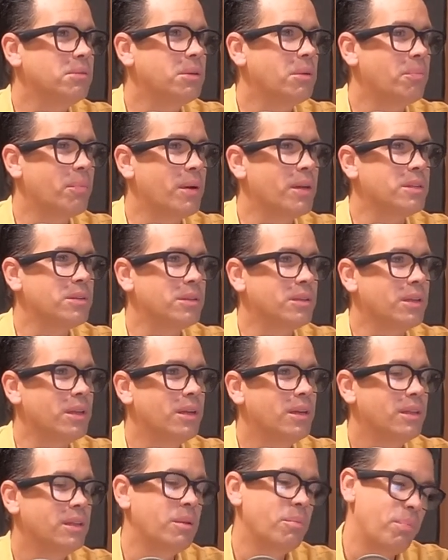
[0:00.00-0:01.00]
Mandar
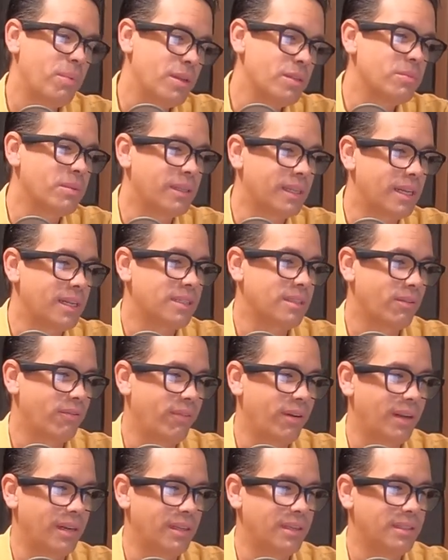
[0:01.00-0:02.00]
correos. Te puedes meter a
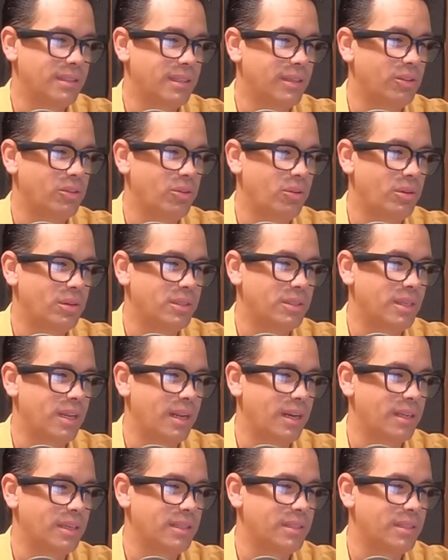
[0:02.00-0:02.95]
Safari y sintonizar